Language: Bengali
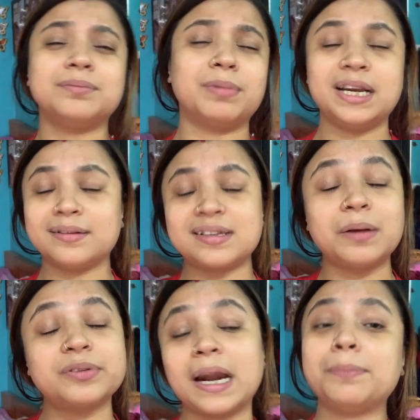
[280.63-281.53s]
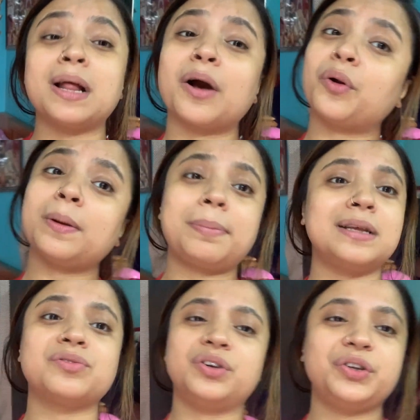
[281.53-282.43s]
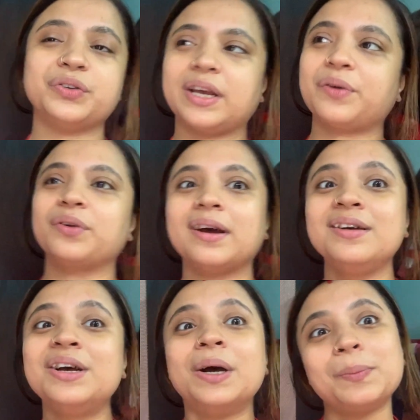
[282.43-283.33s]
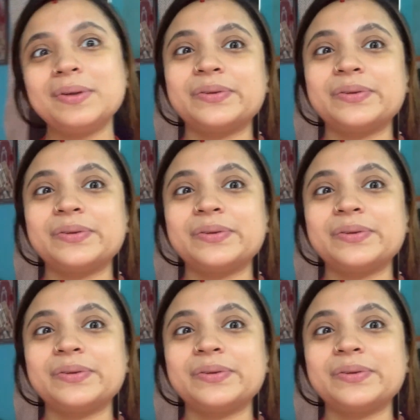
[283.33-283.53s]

মানে সাবস্ক্রাইব না করে প্লিজ ভিডিও দেখো না প্লিজ